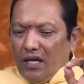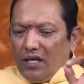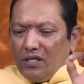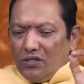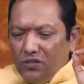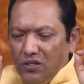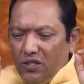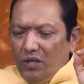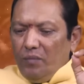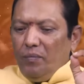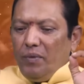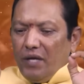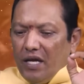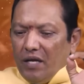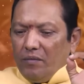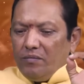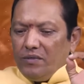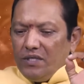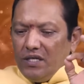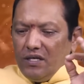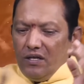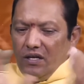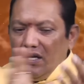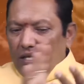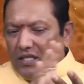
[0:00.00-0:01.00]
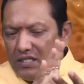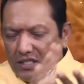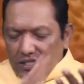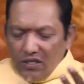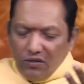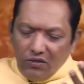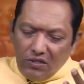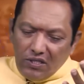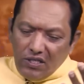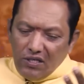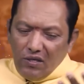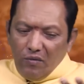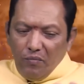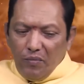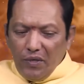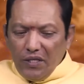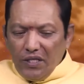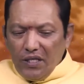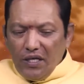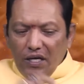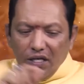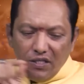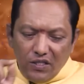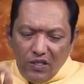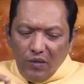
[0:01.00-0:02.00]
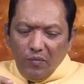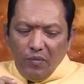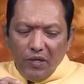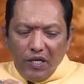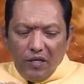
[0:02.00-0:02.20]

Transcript: ఖర్చుని పికప్ చేయడం లిస్ట్ అవుట్ చేయడం ప్రతి ఖర్చుని